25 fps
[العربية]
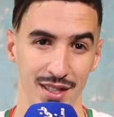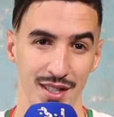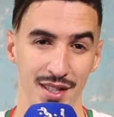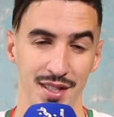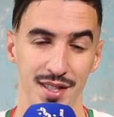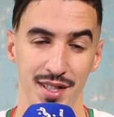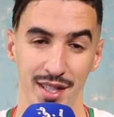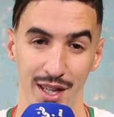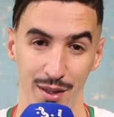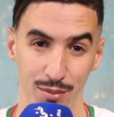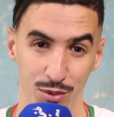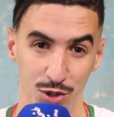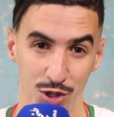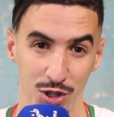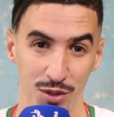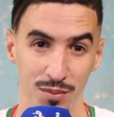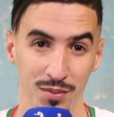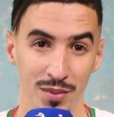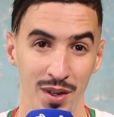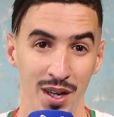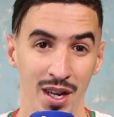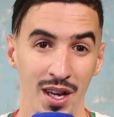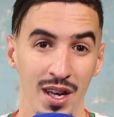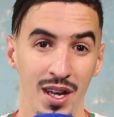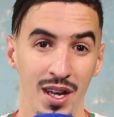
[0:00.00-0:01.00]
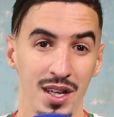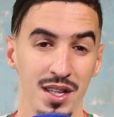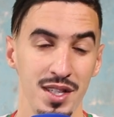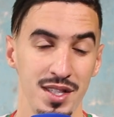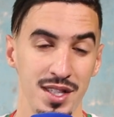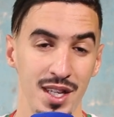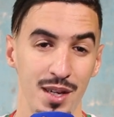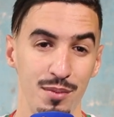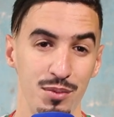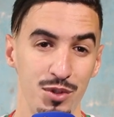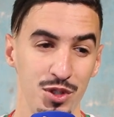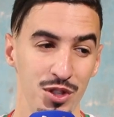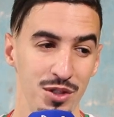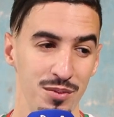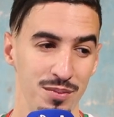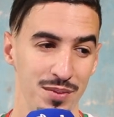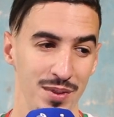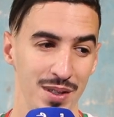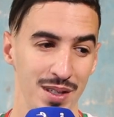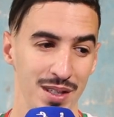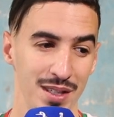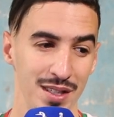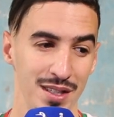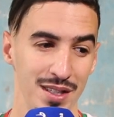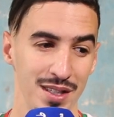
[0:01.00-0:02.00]
سناب آه، تيب سناب تيوب
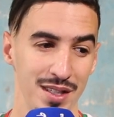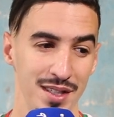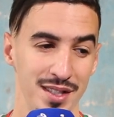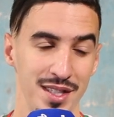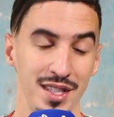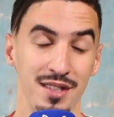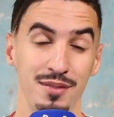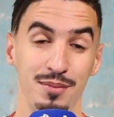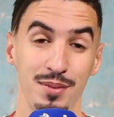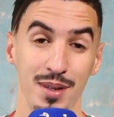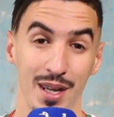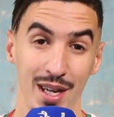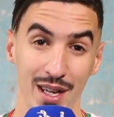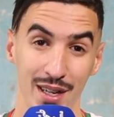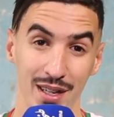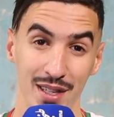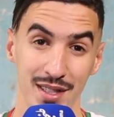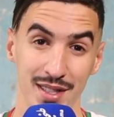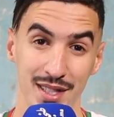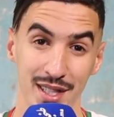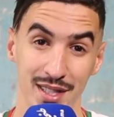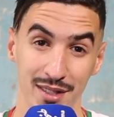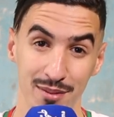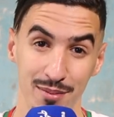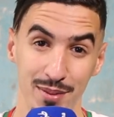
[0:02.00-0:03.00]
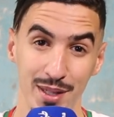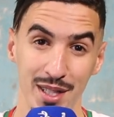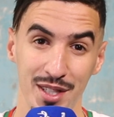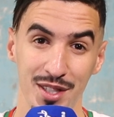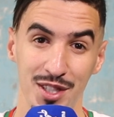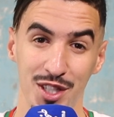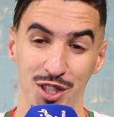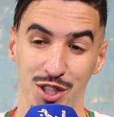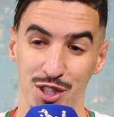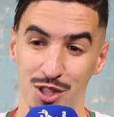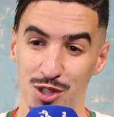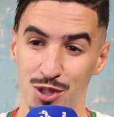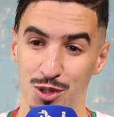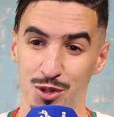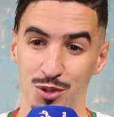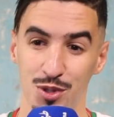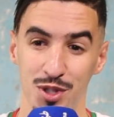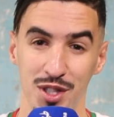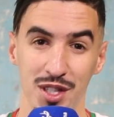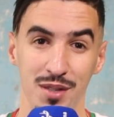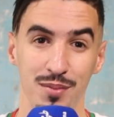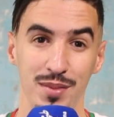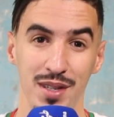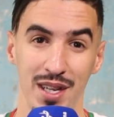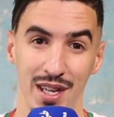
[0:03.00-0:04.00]
آه، تطبيق آه، تطبيق
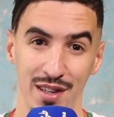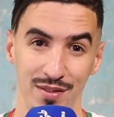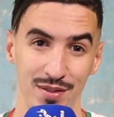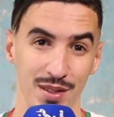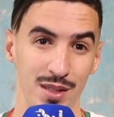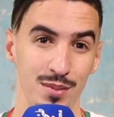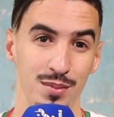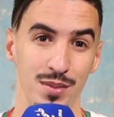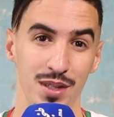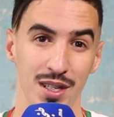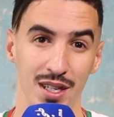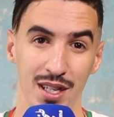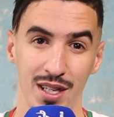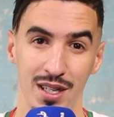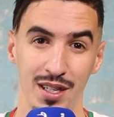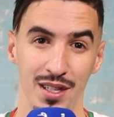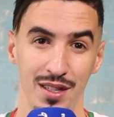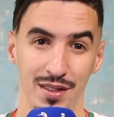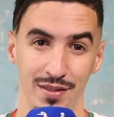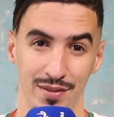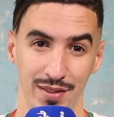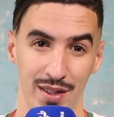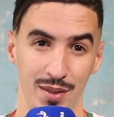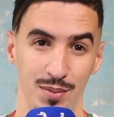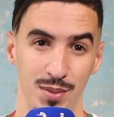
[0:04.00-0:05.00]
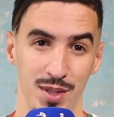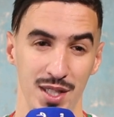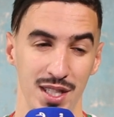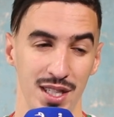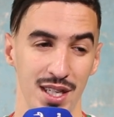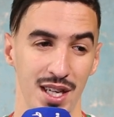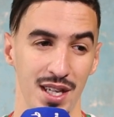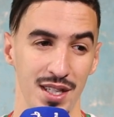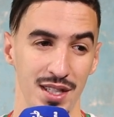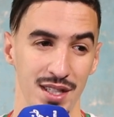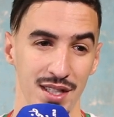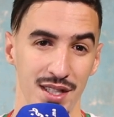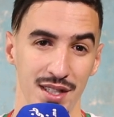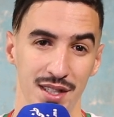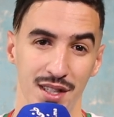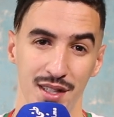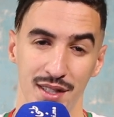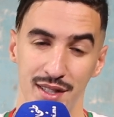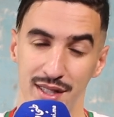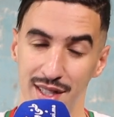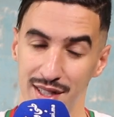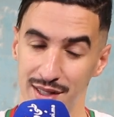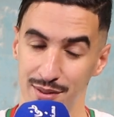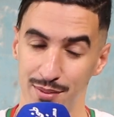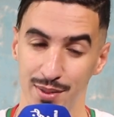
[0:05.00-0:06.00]
تجسسي 100% فهمتي يعني
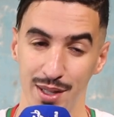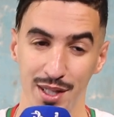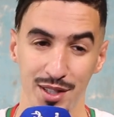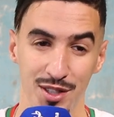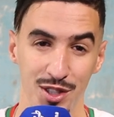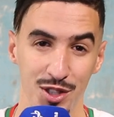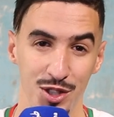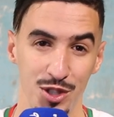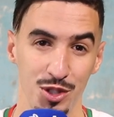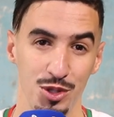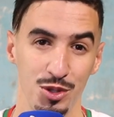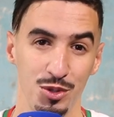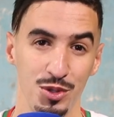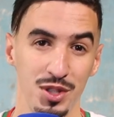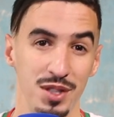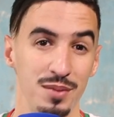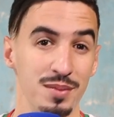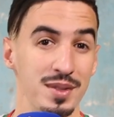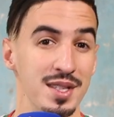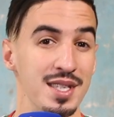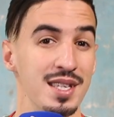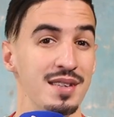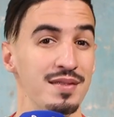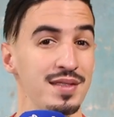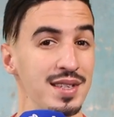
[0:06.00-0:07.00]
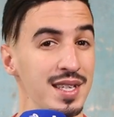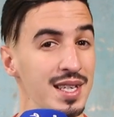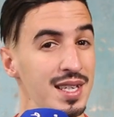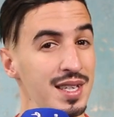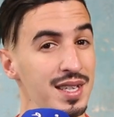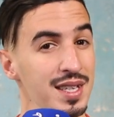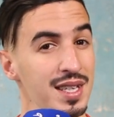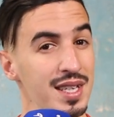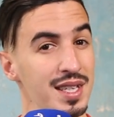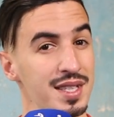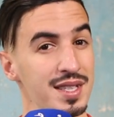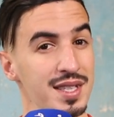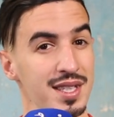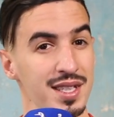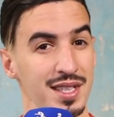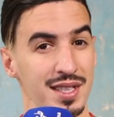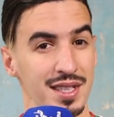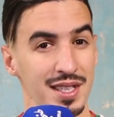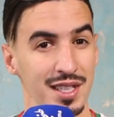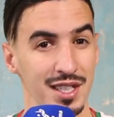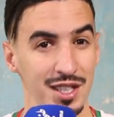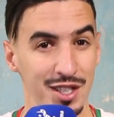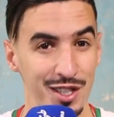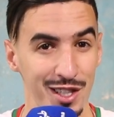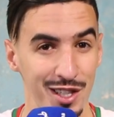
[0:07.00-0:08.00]
تطبيق تجسسي بزاف ديال الناس
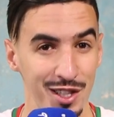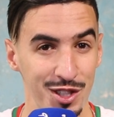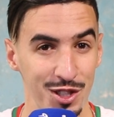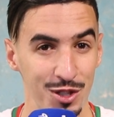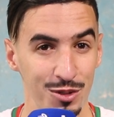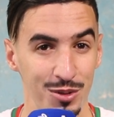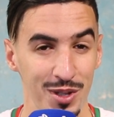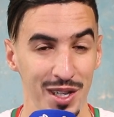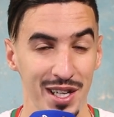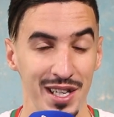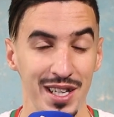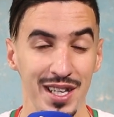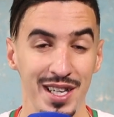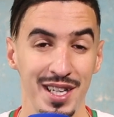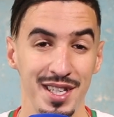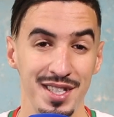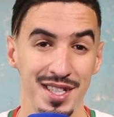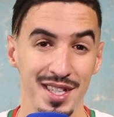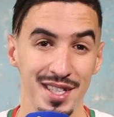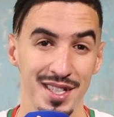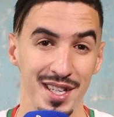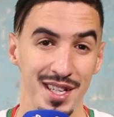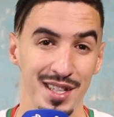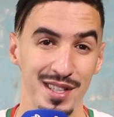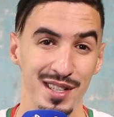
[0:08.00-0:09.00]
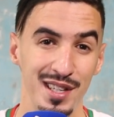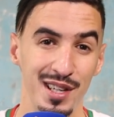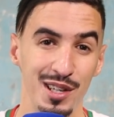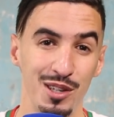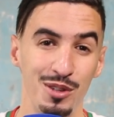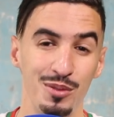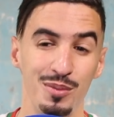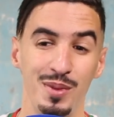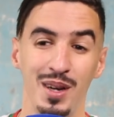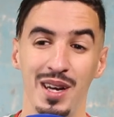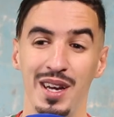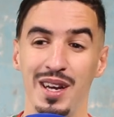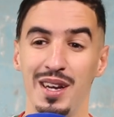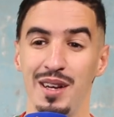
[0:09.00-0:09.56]
كيتيليشارجيوه على اساس انهم